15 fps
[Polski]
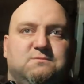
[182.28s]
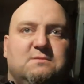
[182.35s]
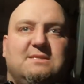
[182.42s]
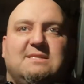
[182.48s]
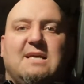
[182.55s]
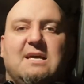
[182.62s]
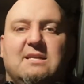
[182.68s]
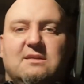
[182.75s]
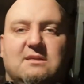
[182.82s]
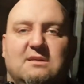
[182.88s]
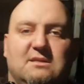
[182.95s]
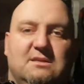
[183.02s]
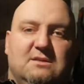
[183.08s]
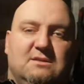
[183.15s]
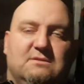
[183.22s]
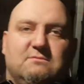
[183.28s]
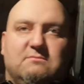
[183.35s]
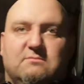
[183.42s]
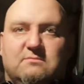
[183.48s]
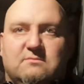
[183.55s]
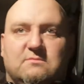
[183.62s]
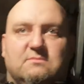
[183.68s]
ceny
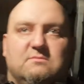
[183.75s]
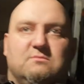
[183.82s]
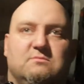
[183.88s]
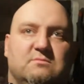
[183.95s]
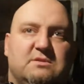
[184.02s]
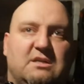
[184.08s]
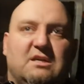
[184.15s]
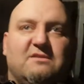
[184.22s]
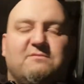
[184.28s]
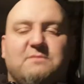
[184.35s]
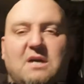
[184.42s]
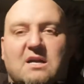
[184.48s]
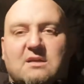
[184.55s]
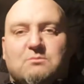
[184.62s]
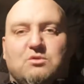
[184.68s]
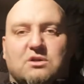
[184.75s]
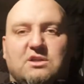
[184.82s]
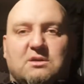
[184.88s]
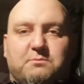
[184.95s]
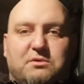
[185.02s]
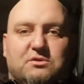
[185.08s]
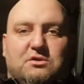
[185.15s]
takich w miarę
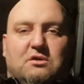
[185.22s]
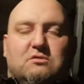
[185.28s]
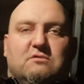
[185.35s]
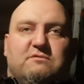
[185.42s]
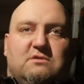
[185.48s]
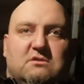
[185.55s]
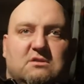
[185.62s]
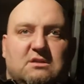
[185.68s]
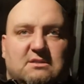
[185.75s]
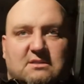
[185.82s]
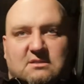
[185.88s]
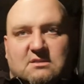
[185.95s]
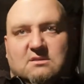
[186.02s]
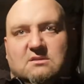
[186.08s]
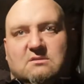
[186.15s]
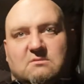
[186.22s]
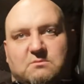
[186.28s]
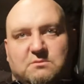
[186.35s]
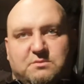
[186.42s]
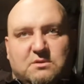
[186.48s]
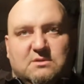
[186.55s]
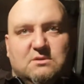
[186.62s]
młodych pontonów to jest e,
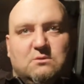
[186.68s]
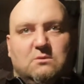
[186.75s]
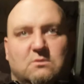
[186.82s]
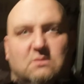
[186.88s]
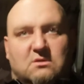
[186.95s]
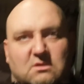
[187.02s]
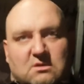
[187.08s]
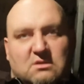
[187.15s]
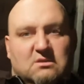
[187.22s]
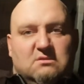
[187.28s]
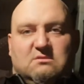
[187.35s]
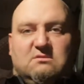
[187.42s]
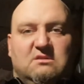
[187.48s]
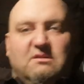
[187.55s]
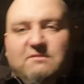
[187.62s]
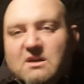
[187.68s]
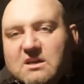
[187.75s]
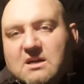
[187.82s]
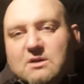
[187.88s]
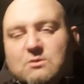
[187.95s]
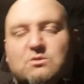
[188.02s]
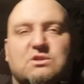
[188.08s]
po prostu
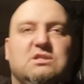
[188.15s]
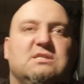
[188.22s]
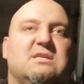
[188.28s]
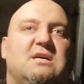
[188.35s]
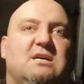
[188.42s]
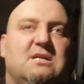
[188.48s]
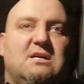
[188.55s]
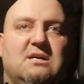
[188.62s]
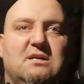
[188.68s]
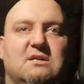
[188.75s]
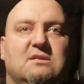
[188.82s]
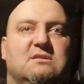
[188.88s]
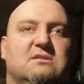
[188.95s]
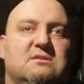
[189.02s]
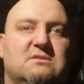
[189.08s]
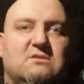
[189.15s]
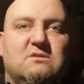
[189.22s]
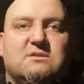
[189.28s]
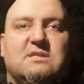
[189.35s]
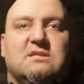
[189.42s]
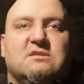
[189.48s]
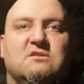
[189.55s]
niewielka różnica co
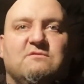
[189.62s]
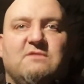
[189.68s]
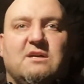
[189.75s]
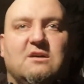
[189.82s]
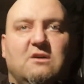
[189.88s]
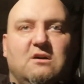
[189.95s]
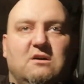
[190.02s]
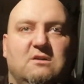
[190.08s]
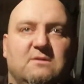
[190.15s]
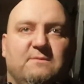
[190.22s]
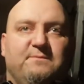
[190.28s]
do ceny nowego.